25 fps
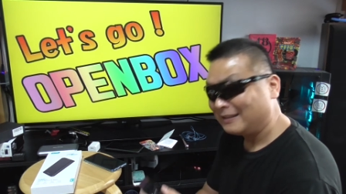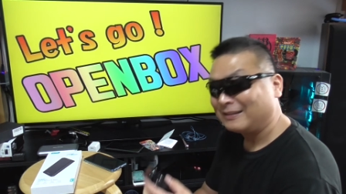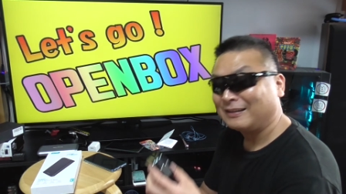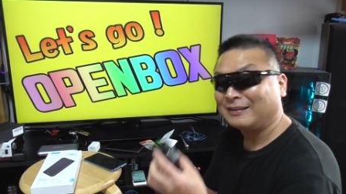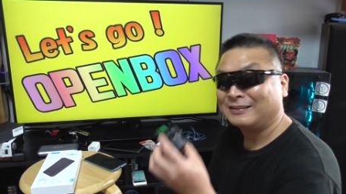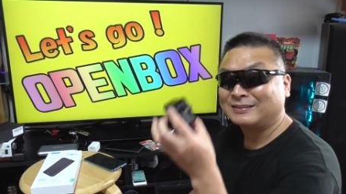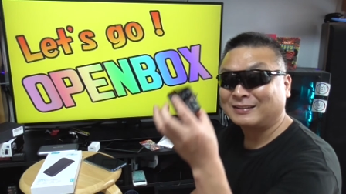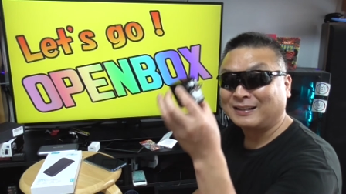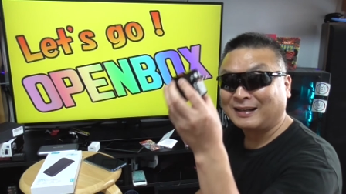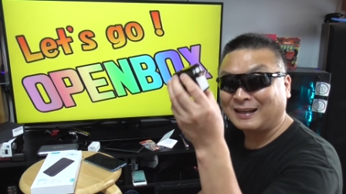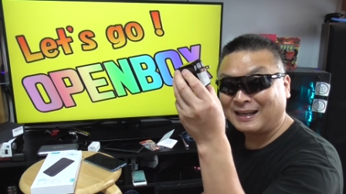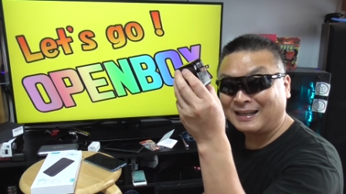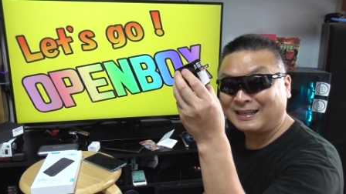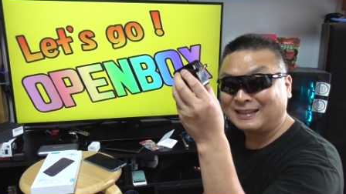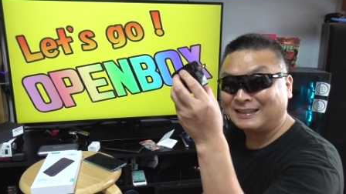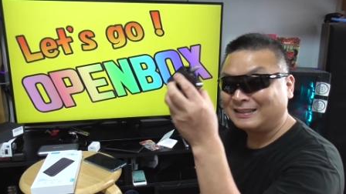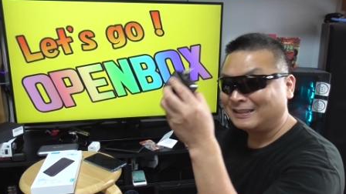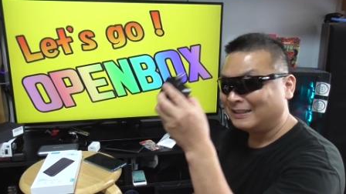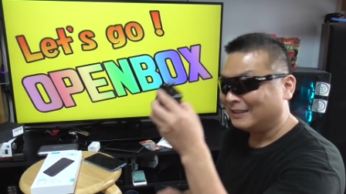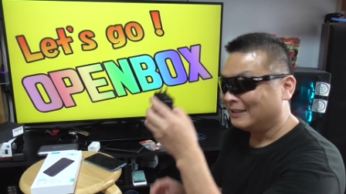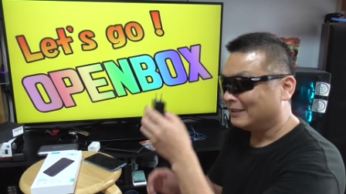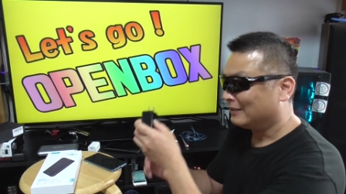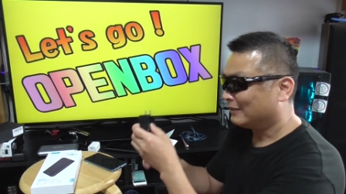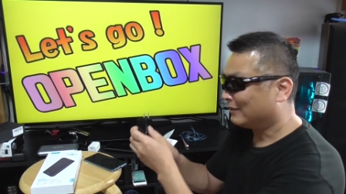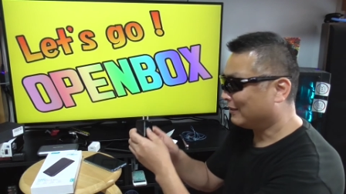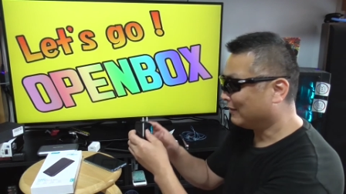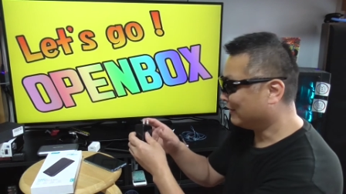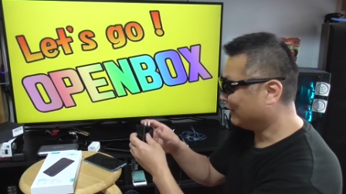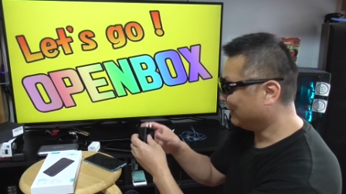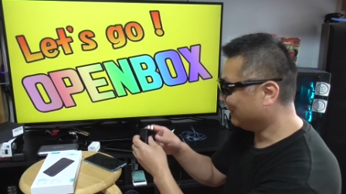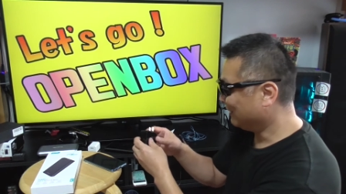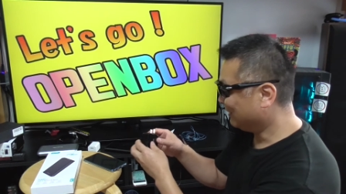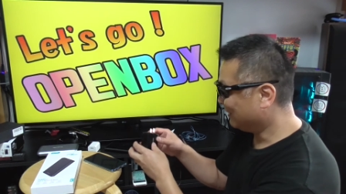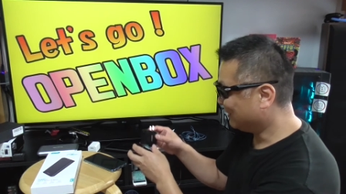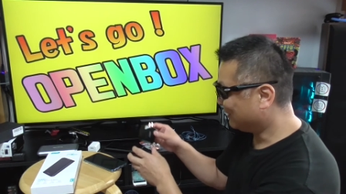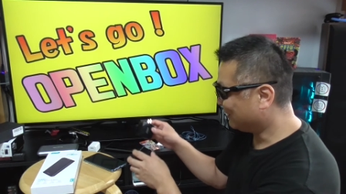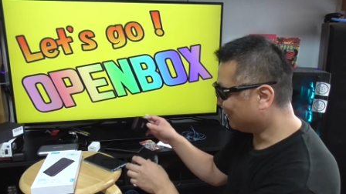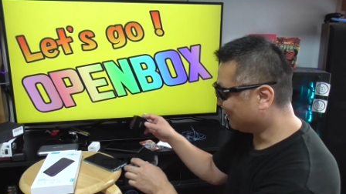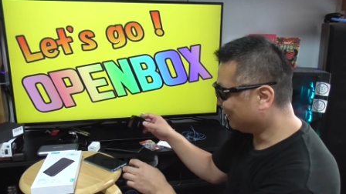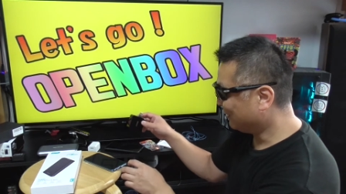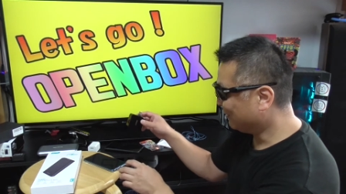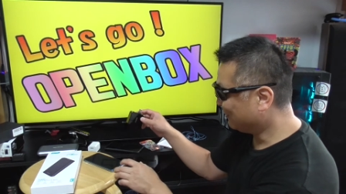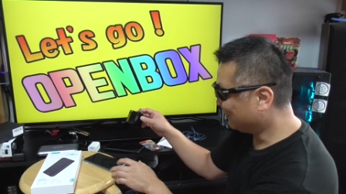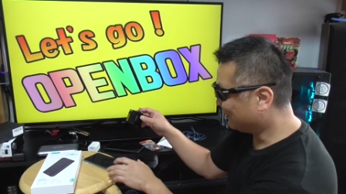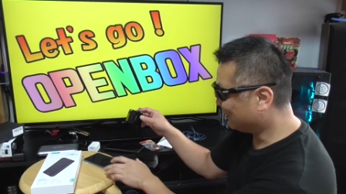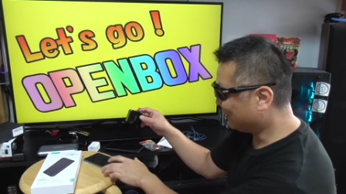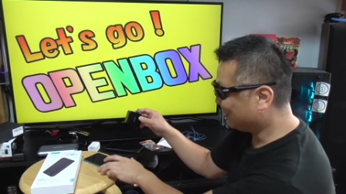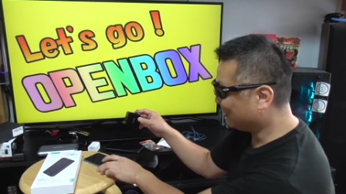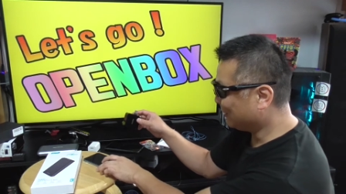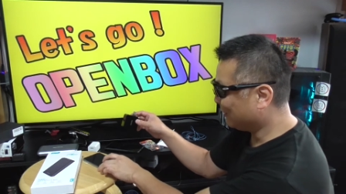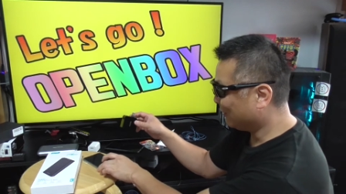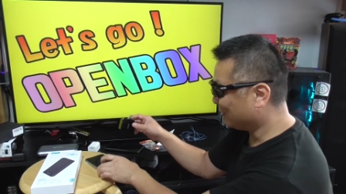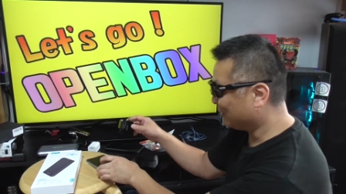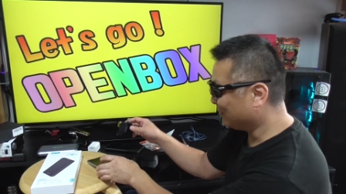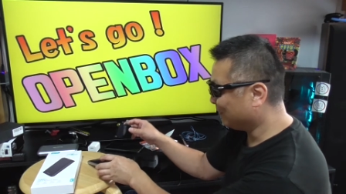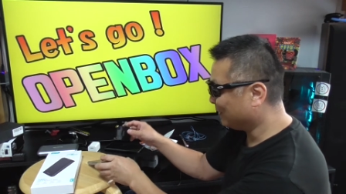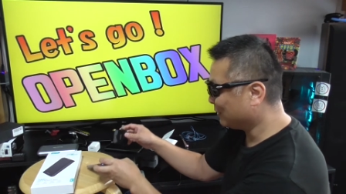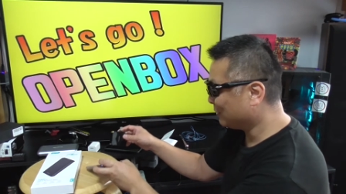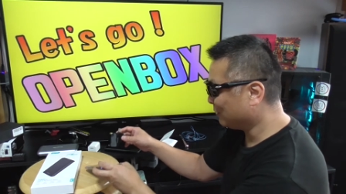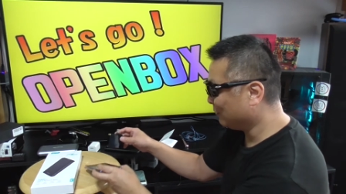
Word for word: よいしょはい商品一緒に写しておきま